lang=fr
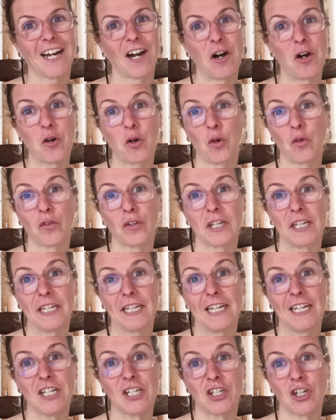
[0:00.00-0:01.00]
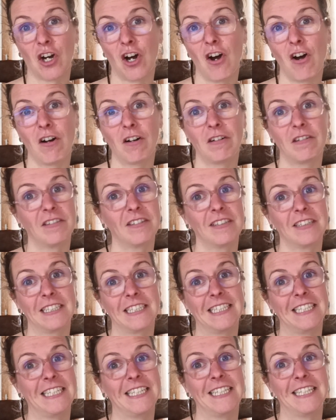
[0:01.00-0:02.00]
rencontrer les gens,
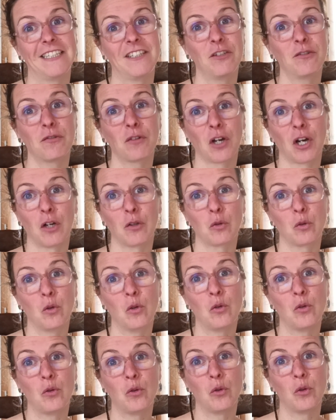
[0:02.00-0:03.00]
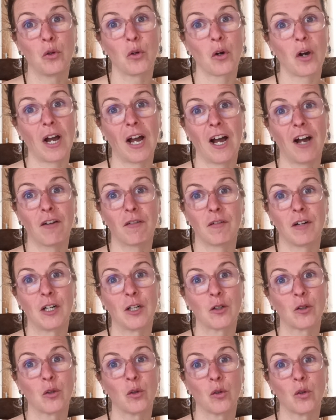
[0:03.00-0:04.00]
les différentes cultures
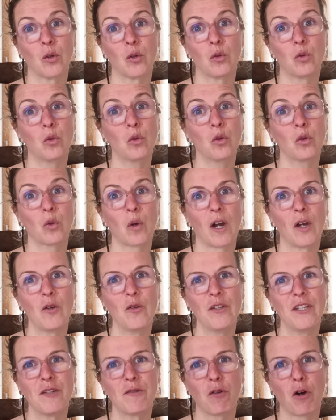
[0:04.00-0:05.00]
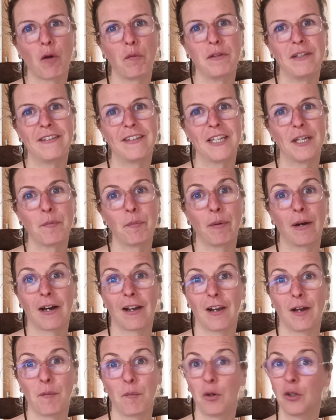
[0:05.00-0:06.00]
avant que tout soit uniformisé
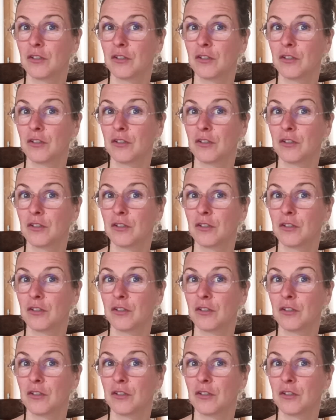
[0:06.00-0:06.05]
par la